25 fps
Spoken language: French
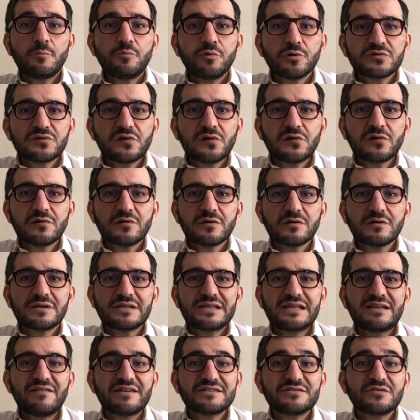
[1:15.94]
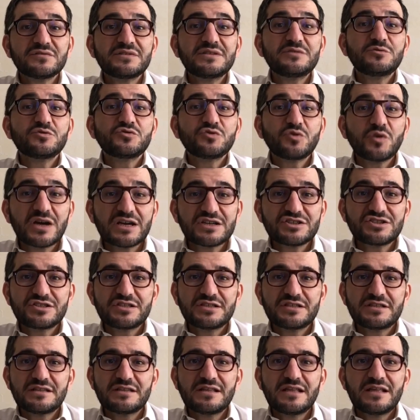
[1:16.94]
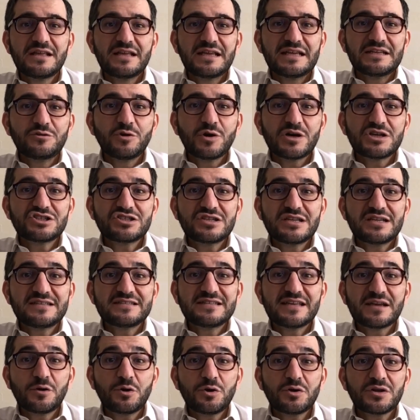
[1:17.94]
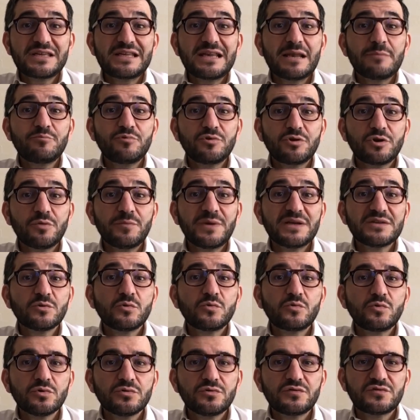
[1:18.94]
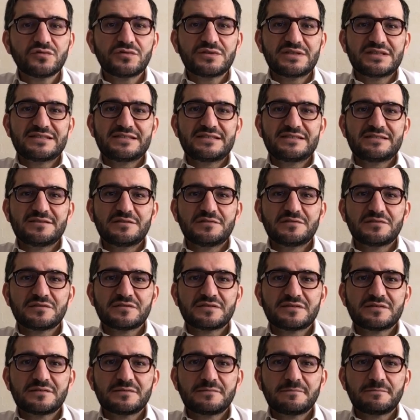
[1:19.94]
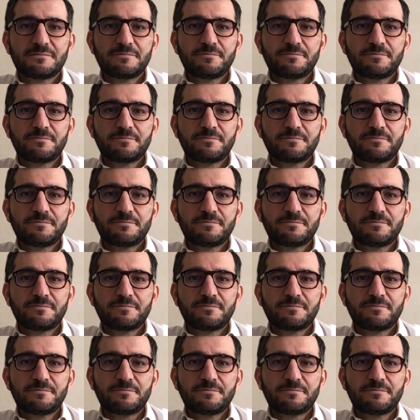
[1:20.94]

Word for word: Pourtant, il va tenter de se racheter, et de racheter les erreurs qu'il a pu commettre au cours de son existence.